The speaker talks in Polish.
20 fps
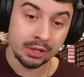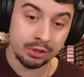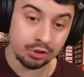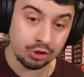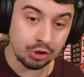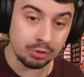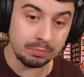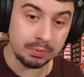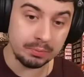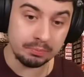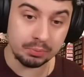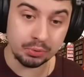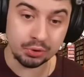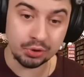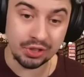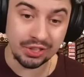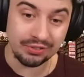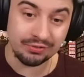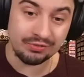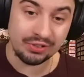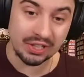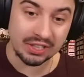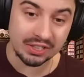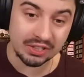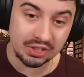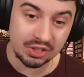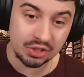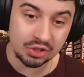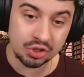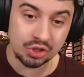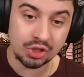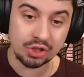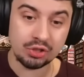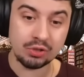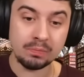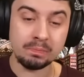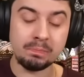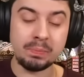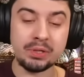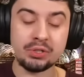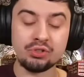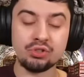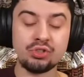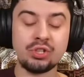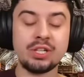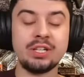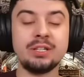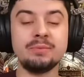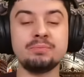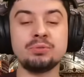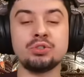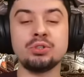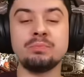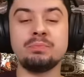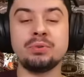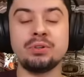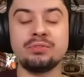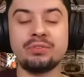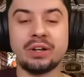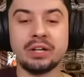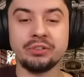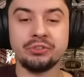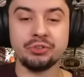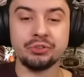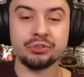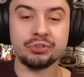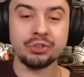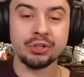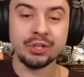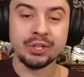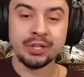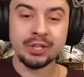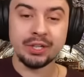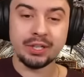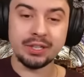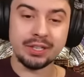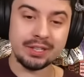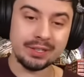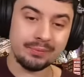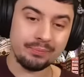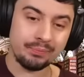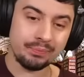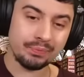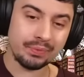żeby później faktycznie to B4 przeprowadzić, e,